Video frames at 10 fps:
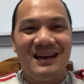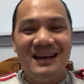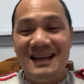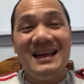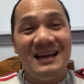nó
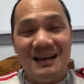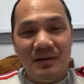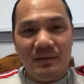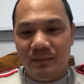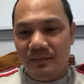tới cái gì các chị
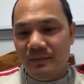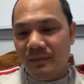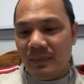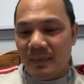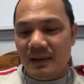biết không
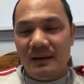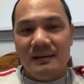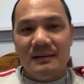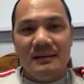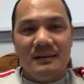
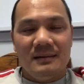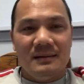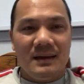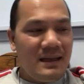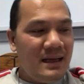
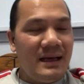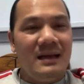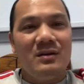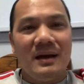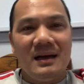các anh chị nghĩ
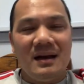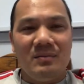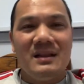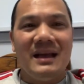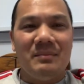tụi hán cộng
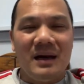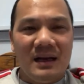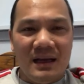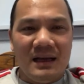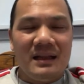nó thèm bắc
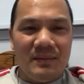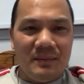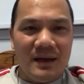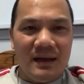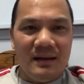kỳ hay thèm
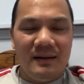nam kỳ